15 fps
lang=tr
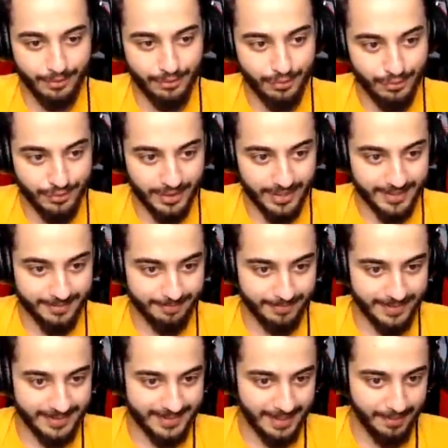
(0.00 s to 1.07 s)
Üçüncü
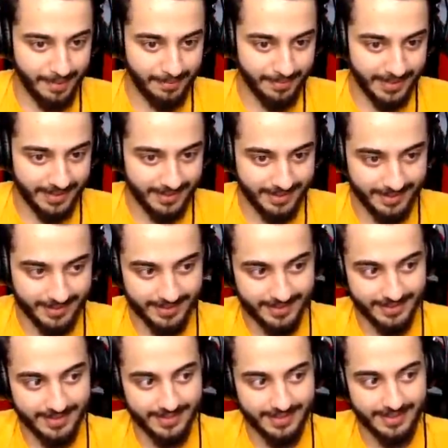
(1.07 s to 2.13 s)
adımımız tamamlandı.
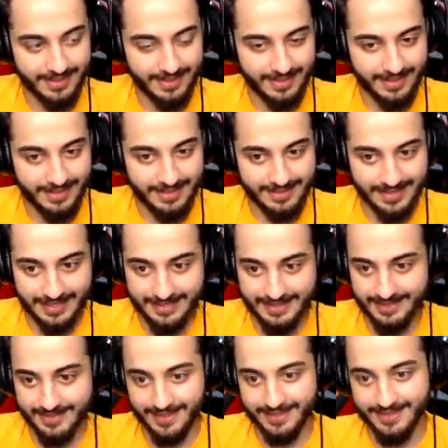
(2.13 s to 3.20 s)

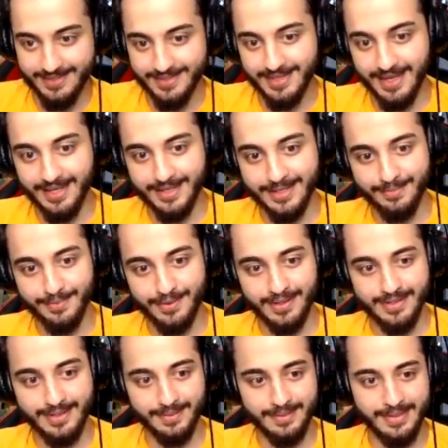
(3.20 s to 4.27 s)
Sessiz sessiz geldik
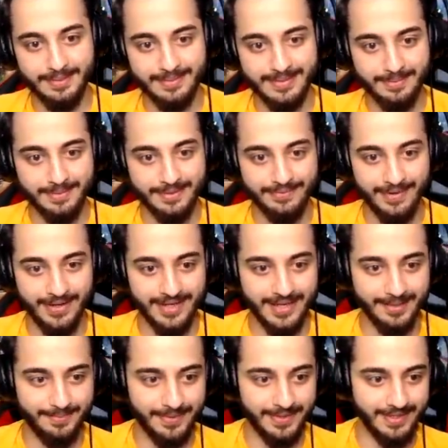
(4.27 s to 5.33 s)
buraya. Tamam. Kimse bizi fark
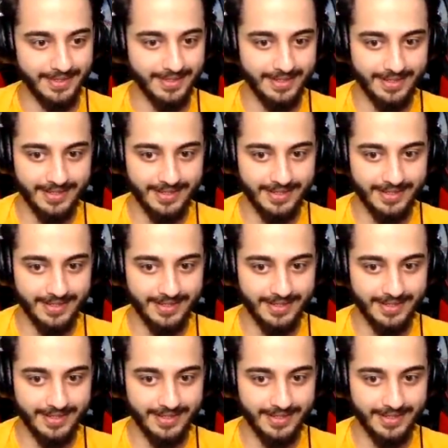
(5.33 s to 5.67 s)
etmedi.